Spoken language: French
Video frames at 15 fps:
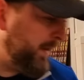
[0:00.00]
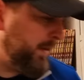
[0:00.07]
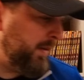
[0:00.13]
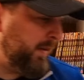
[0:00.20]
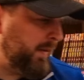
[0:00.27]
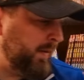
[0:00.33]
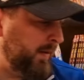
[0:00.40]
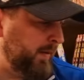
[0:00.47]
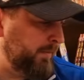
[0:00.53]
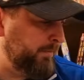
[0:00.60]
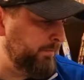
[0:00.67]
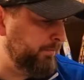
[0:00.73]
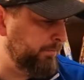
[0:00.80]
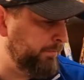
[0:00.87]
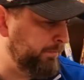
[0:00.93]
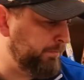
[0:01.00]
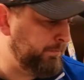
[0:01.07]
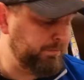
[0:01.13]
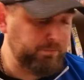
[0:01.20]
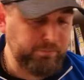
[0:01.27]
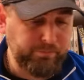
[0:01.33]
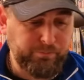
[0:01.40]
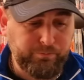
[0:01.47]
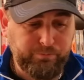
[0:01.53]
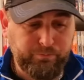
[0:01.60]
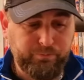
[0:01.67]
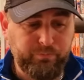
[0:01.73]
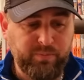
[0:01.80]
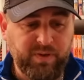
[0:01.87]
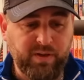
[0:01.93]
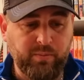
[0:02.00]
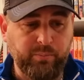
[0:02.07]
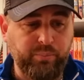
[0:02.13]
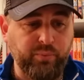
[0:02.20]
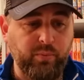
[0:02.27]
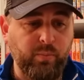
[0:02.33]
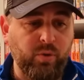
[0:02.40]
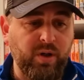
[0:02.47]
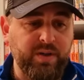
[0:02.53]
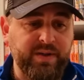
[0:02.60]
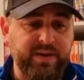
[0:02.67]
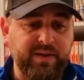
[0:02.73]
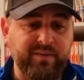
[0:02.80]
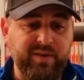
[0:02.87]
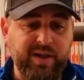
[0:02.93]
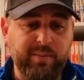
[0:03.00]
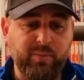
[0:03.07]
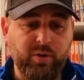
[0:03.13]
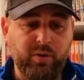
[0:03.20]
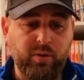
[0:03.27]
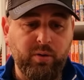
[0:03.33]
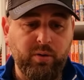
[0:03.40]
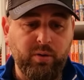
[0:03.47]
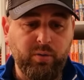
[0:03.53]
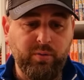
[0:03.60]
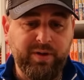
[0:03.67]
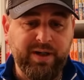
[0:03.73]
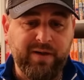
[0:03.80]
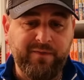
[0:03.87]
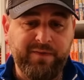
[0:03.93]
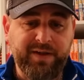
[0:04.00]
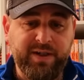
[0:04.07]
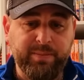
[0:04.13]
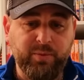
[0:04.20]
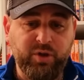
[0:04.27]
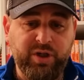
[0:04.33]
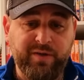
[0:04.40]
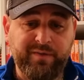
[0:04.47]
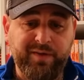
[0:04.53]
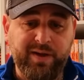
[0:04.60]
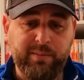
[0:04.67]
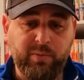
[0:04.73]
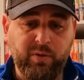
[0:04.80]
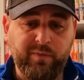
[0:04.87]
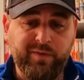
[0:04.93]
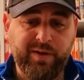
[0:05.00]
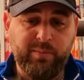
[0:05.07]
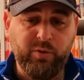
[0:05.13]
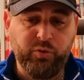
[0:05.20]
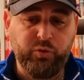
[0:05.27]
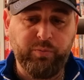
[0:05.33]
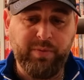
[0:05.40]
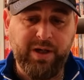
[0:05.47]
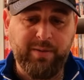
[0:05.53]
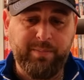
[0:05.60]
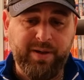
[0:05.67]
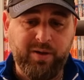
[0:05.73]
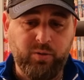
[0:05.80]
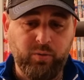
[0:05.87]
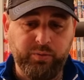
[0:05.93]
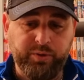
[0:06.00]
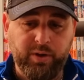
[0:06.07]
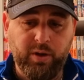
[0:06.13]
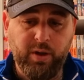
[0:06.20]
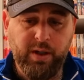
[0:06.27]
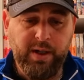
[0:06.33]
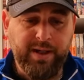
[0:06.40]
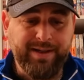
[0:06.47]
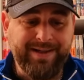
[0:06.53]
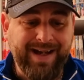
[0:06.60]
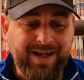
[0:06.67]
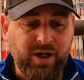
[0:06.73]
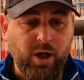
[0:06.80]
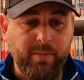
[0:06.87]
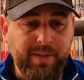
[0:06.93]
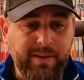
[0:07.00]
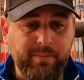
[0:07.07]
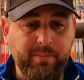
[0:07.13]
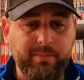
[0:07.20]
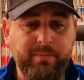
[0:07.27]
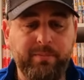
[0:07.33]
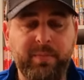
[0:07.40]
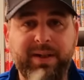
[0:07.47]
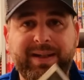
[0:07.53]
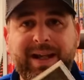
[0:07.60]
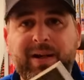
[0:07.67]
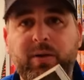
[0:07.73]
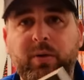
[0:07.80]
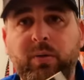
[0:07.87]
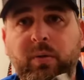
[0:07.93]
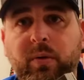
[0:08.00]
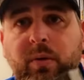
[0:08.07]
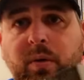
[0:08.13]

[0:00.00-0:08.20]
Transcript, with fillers: Euh, pour moi, c'est vraiment le graphisme, j'ai vraiment, vraiment du mal. Par contre, il y a quand même quelques